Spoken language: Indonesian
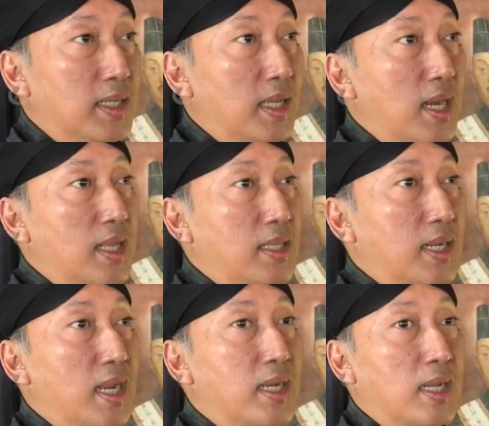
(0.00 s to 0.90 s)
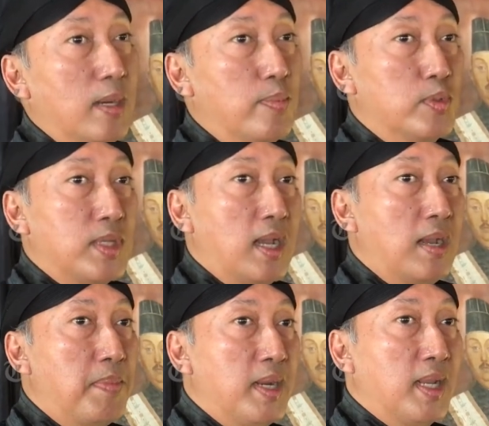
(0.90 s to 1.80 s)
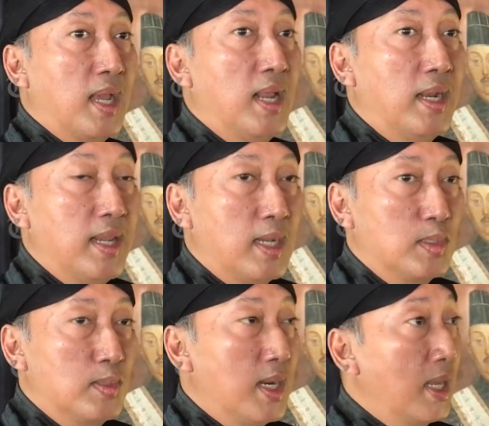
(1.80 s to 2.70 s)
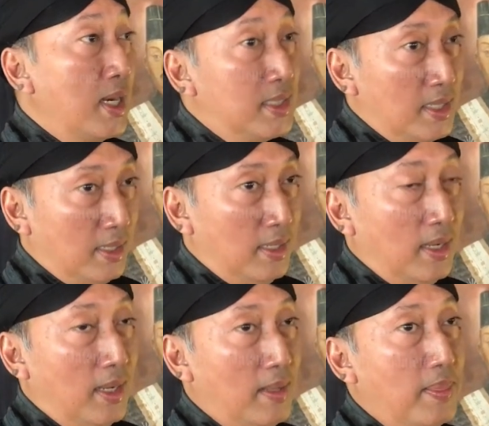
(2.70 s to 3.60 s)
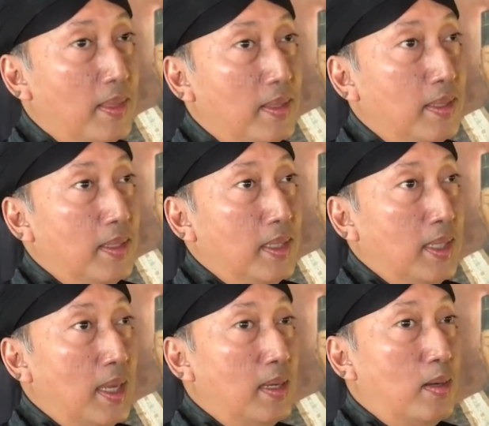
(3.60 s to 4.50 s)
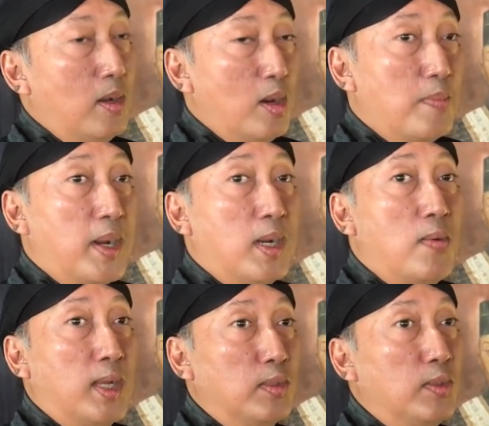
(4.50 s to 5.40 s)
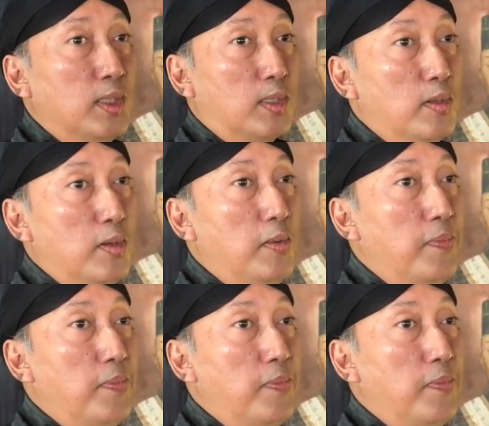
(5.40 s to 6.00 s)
karena terkait dengan pusaka peninggalan yang Sunan Kalijaga yang konon pada waktu itu